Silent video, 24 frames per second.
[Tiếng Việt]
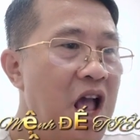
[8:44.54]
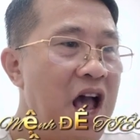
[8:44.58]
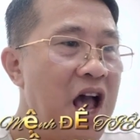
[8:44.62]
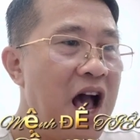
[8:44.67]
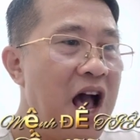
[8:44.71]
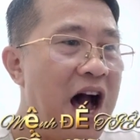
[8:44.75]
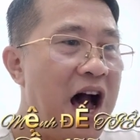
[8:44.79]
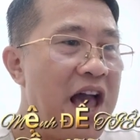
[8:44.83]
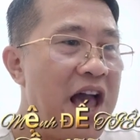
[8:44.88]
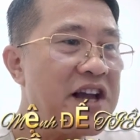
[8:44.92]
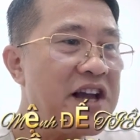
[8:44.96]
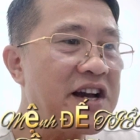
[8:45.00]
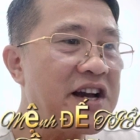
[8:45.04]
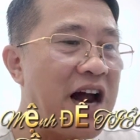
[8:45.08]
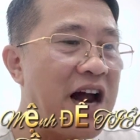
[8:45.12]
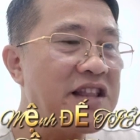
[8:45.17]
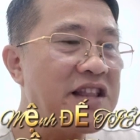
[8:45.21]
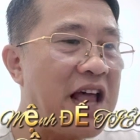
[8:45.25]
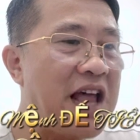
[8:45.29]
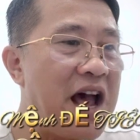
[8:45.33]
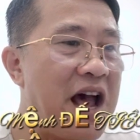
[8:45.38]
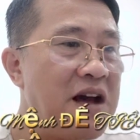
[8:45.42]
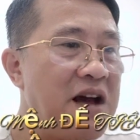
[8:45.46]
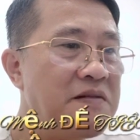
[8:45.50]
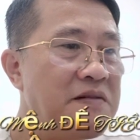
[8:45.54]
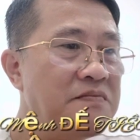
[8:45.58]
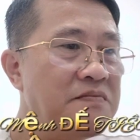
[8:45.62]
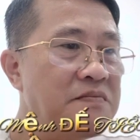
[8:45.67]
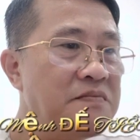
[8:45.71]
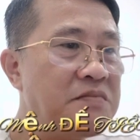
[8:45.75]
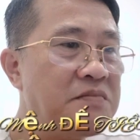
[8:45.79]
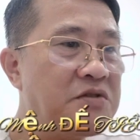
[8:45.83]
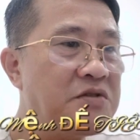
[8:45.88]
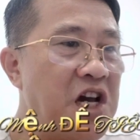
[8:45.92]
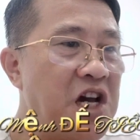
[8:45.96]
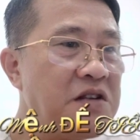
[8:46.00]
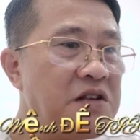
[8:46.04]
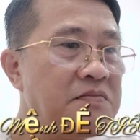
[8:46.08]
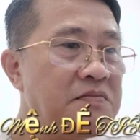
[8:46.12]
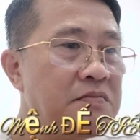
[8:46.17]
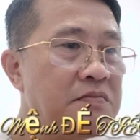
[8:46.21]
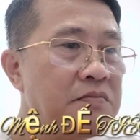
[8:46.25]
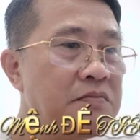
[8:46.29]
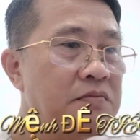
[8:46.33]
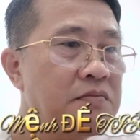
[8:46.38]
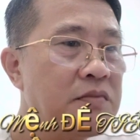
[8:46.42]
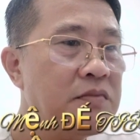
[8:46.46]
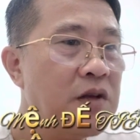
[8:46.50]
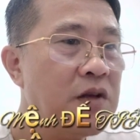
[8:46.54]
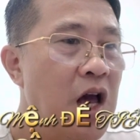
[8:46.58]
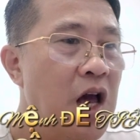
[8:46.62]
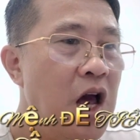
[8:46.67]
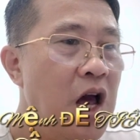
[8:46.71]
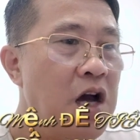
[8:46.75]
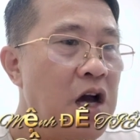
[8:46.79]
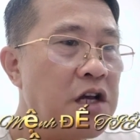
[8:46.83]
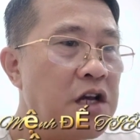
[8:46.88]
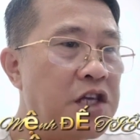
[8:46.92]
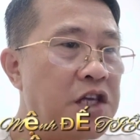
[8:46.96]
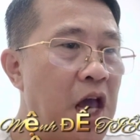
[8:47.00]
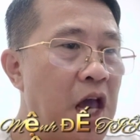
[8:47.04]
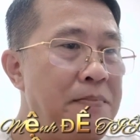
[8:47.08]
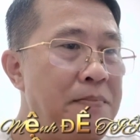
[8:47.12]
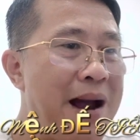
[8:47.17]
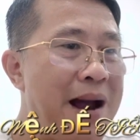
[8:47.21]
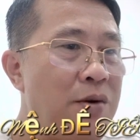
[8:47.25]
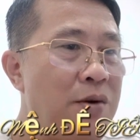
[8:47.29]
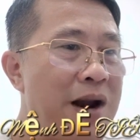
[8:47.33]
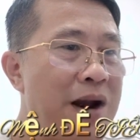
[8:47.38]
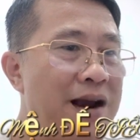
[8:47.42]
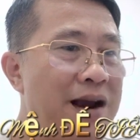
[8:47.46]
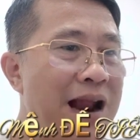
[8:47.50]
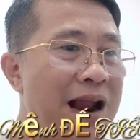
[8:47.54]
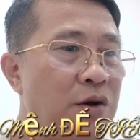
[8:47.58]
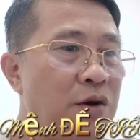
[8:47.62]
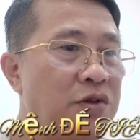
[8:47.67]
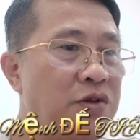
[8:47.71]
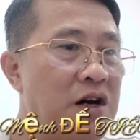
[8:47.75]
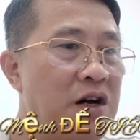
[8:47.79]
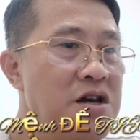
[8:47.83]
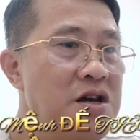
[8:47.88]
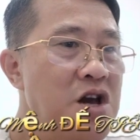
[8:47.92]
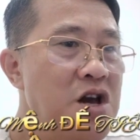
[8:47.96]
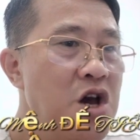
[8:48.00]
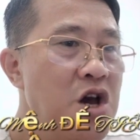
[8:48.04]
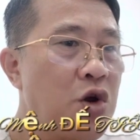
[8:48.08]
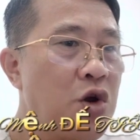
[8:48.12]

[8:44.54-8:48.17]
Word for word: Ai cản ta? Chết! Diệp Đào lại lao tới,